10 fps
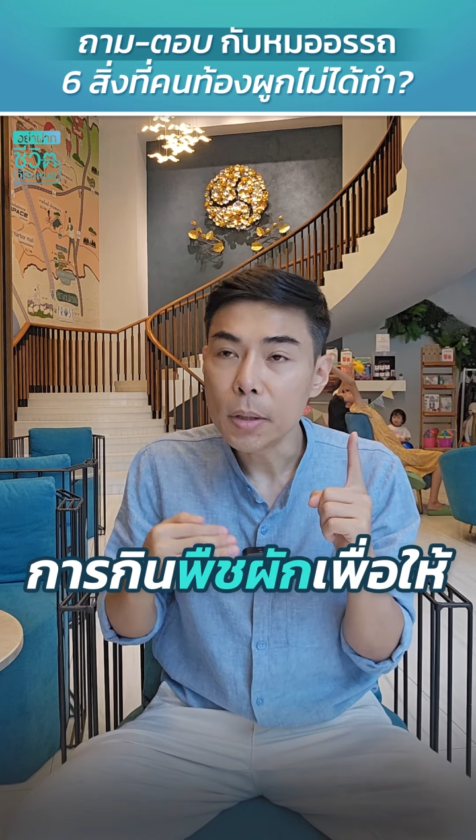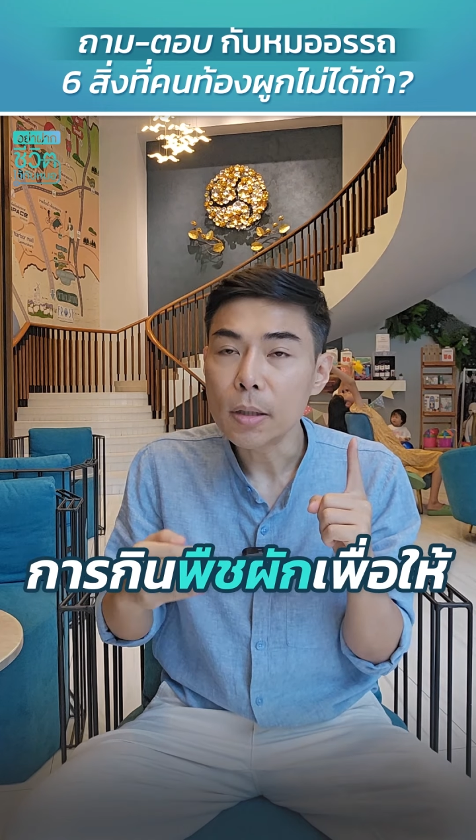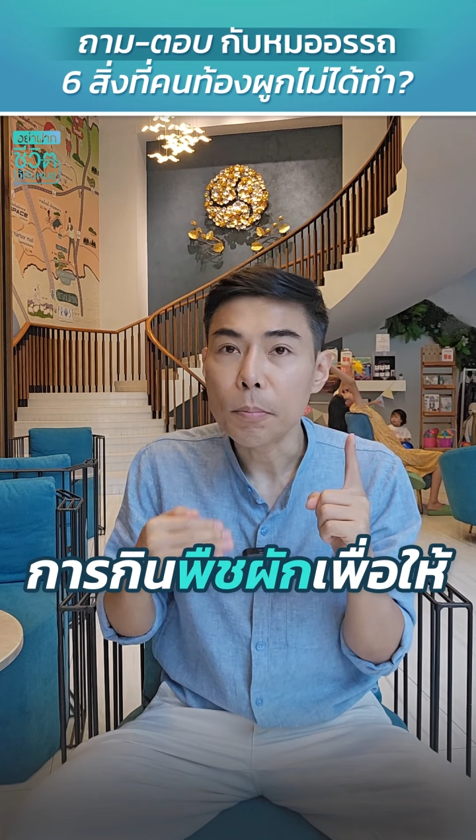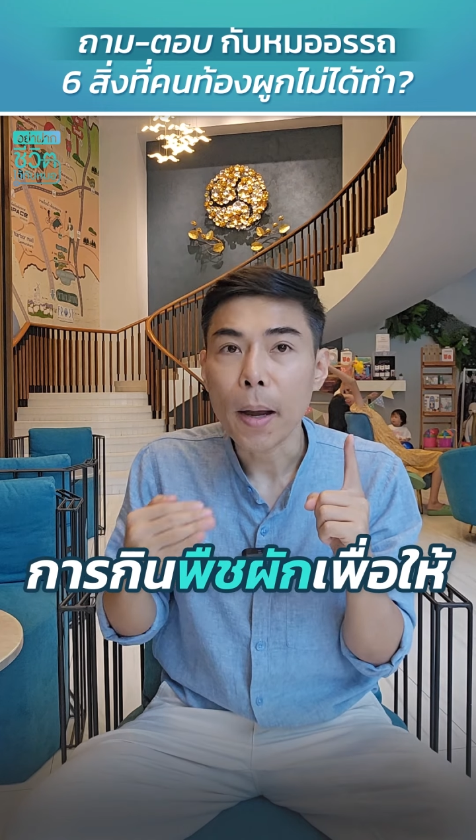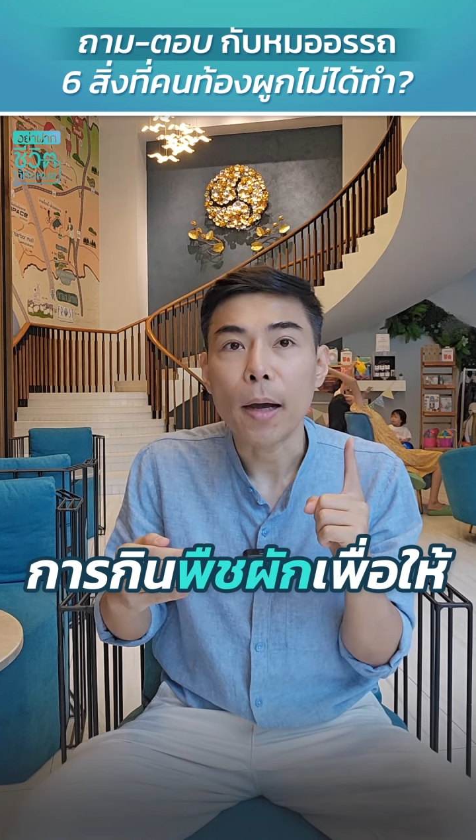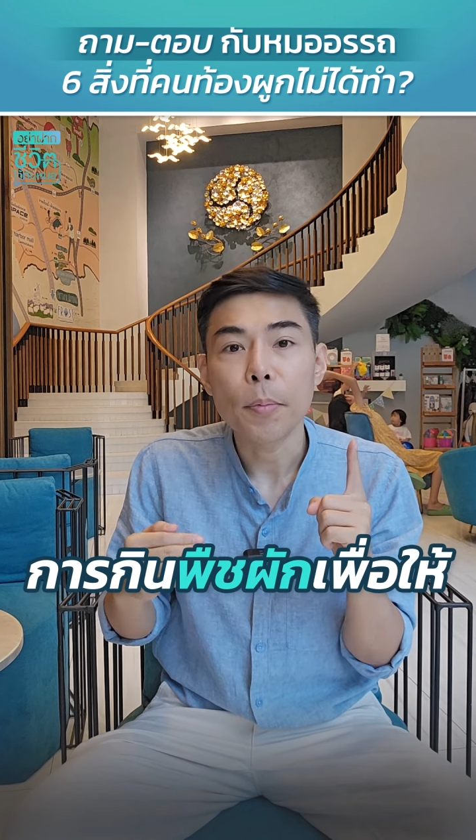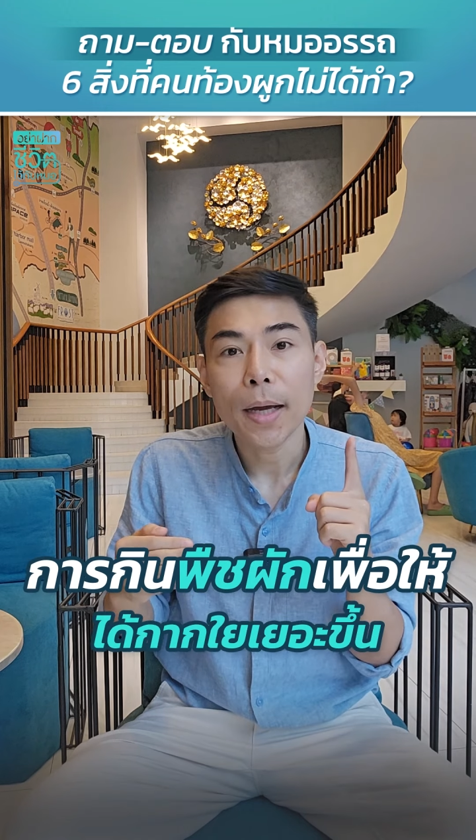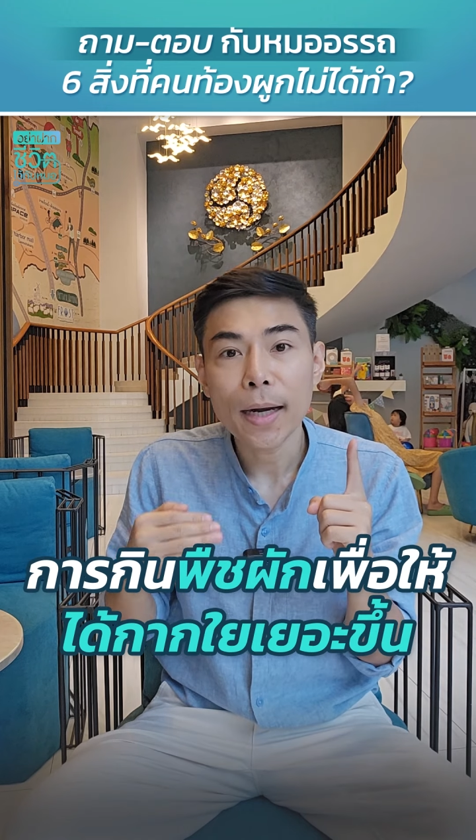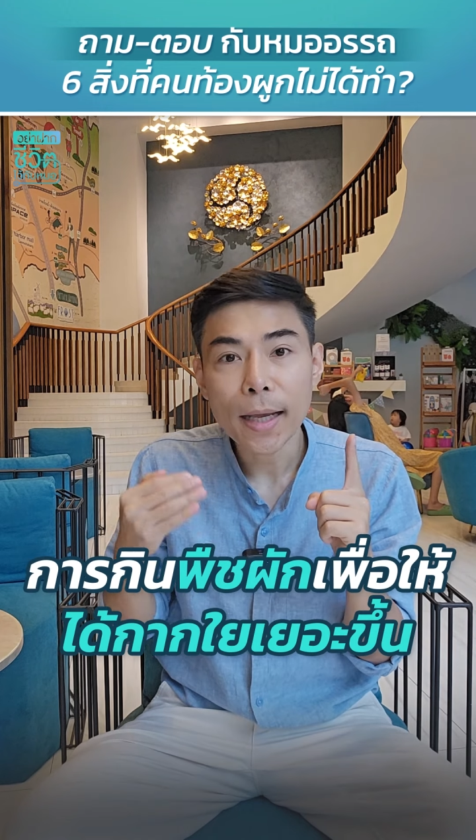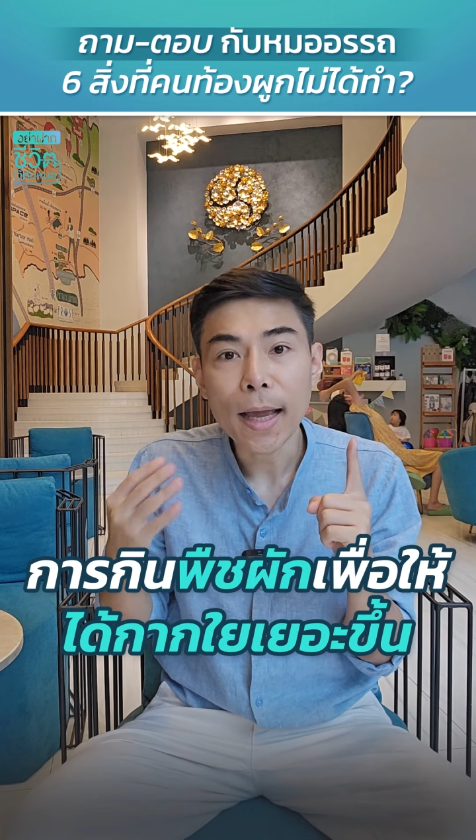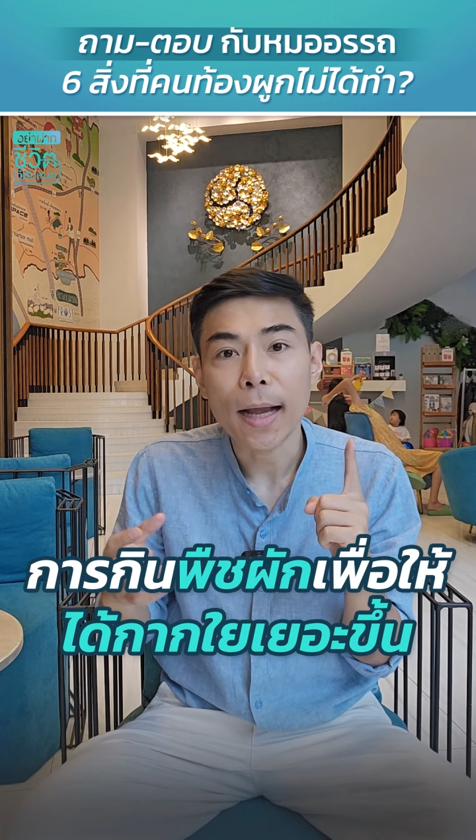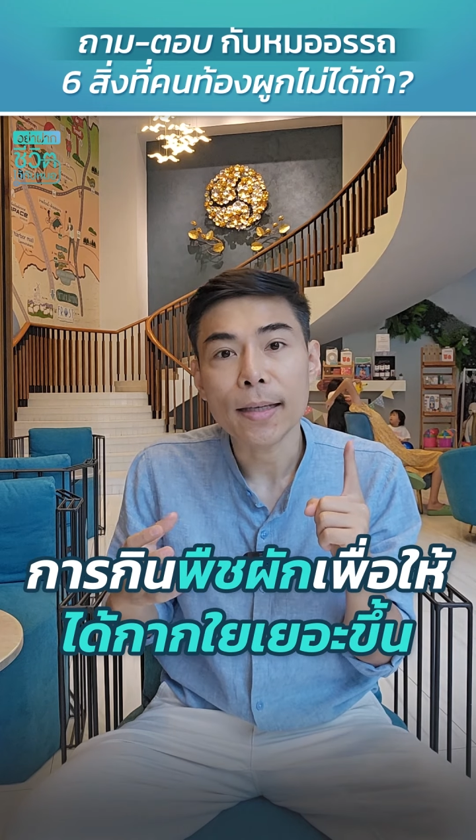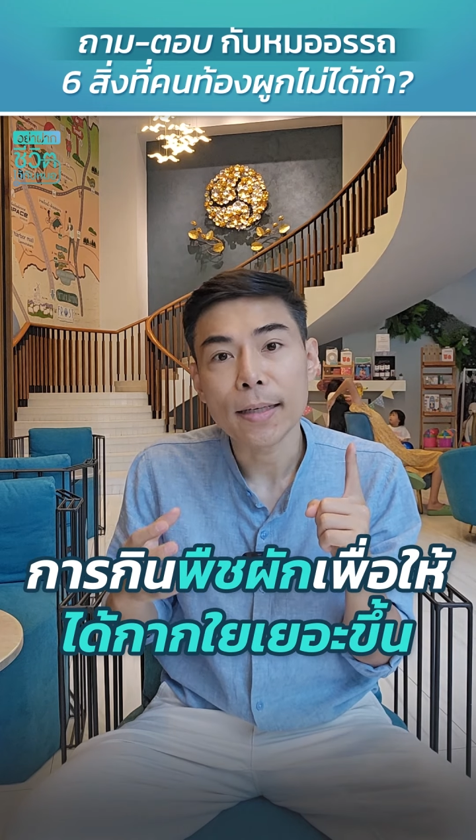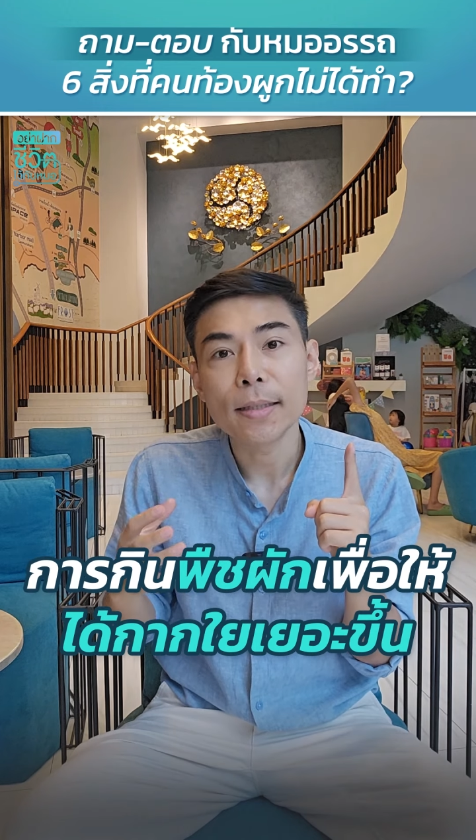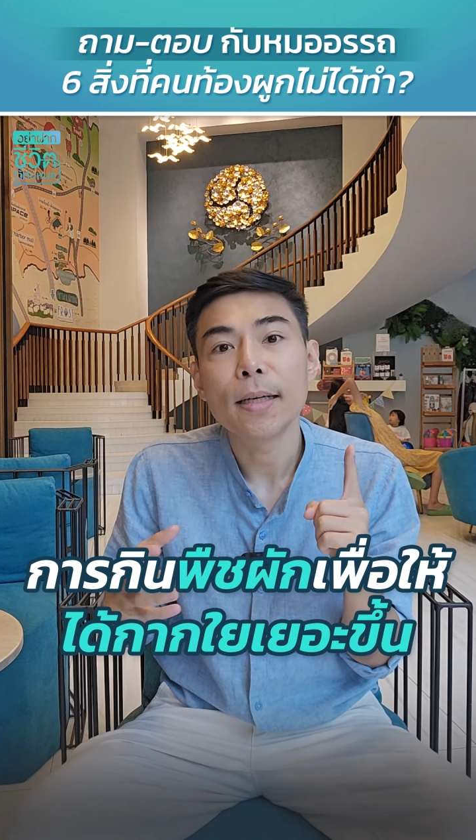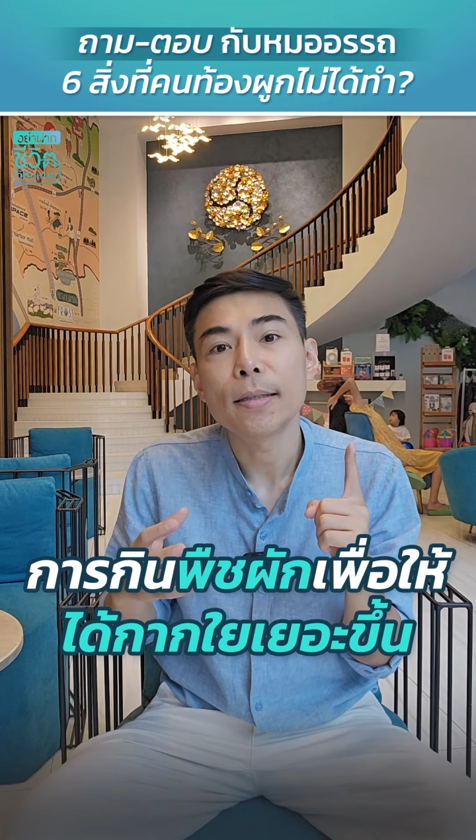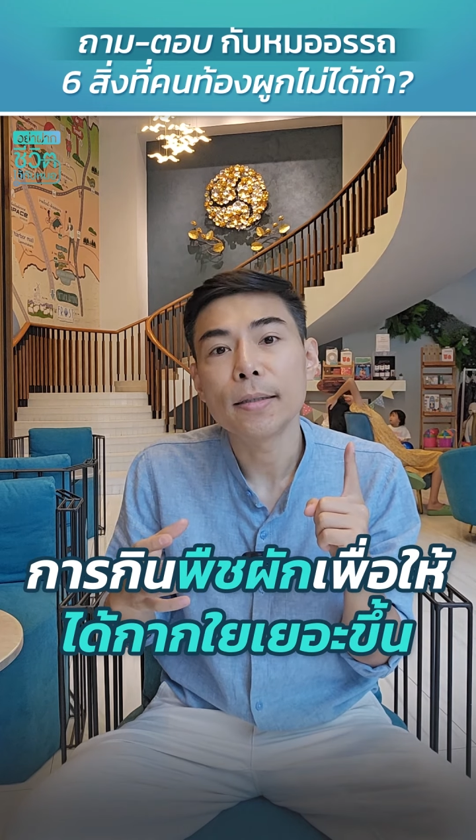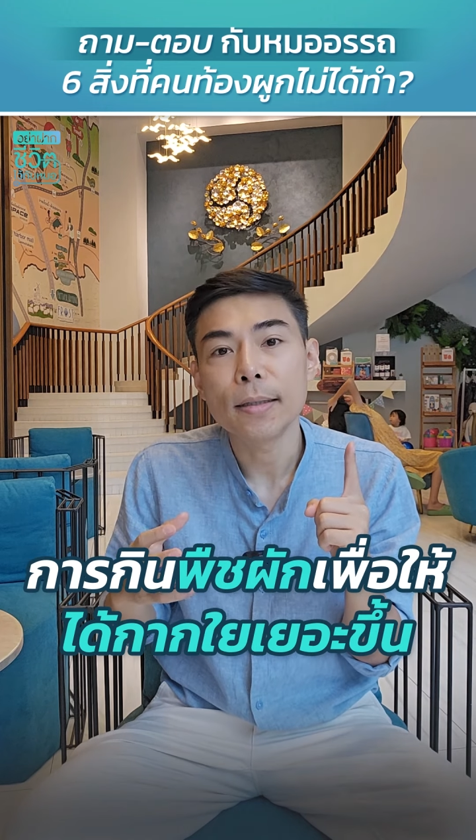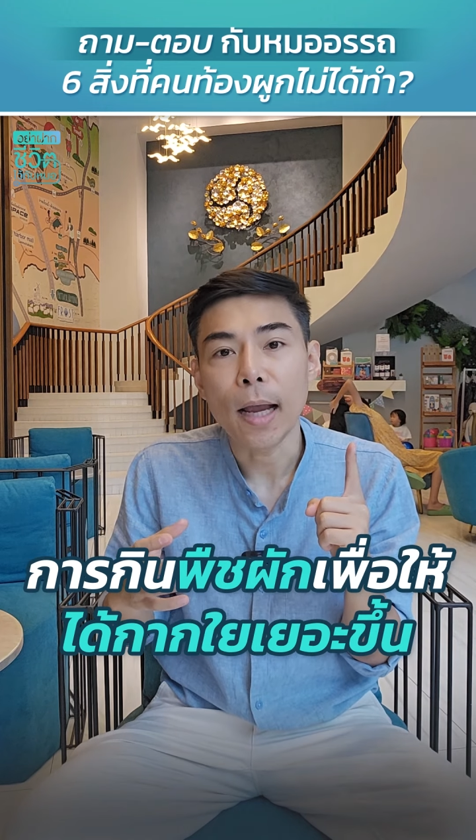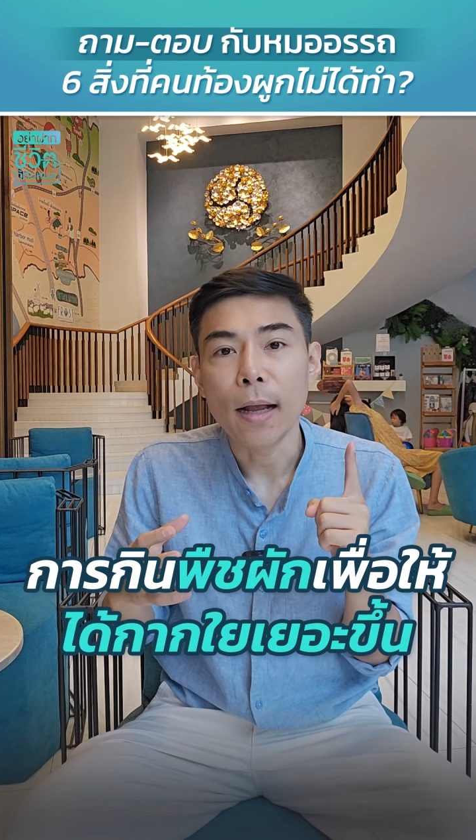พืชผักเพื่อให้ได้กากใยที่เย
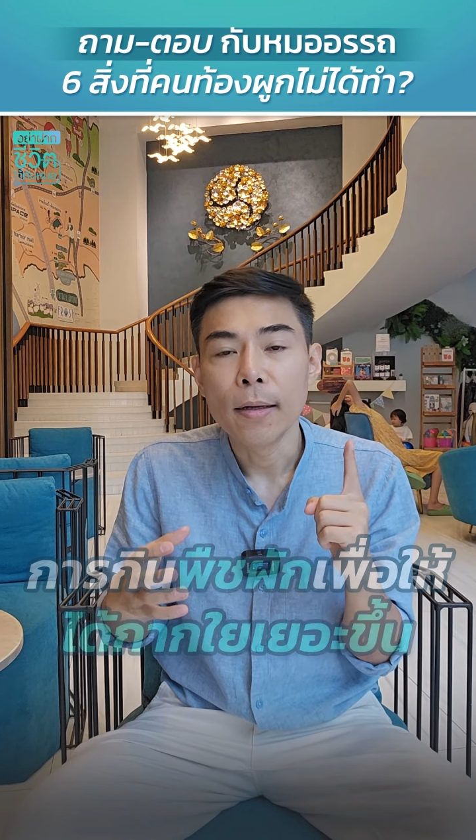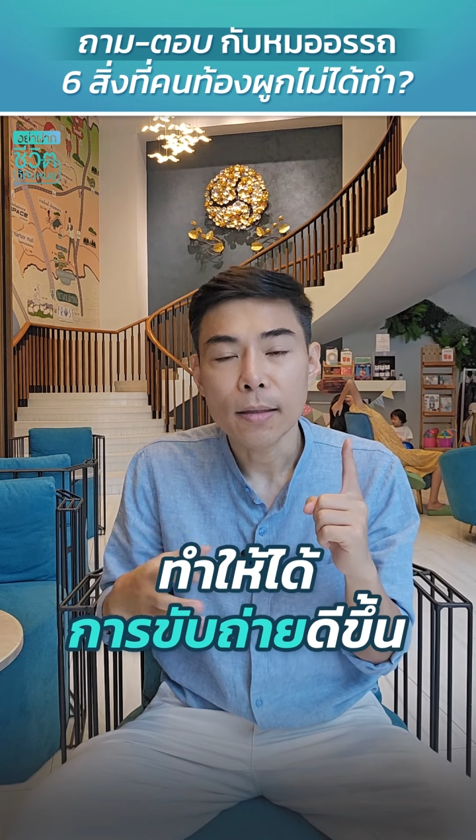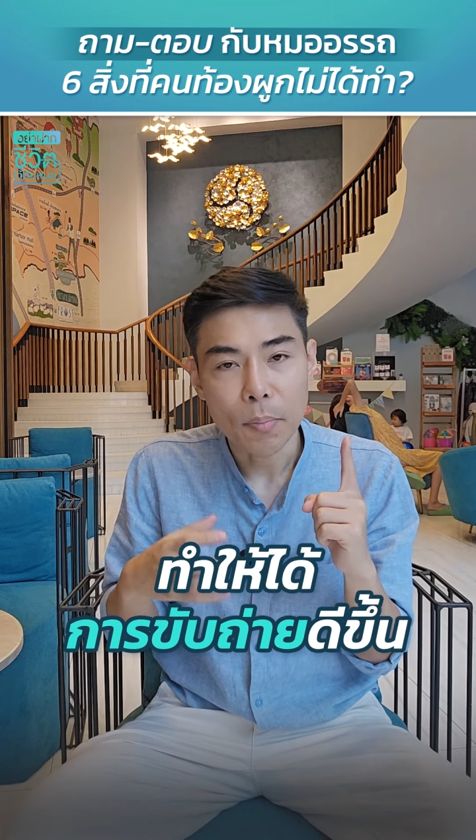อะขึ้นเนี่ย